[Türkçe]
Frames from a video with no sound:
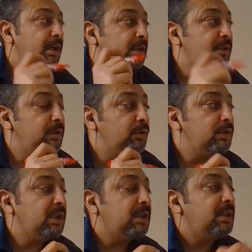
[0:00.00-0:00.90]
E, yine onun
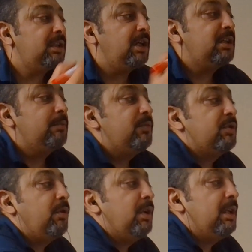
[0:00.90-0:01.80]
yanına
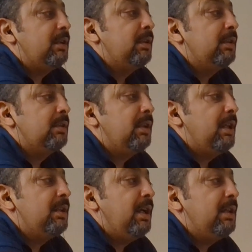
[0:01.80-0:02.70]
takımımızda olan e,
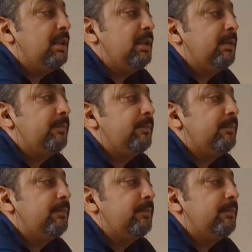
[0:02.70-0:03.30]
Slazayi'yi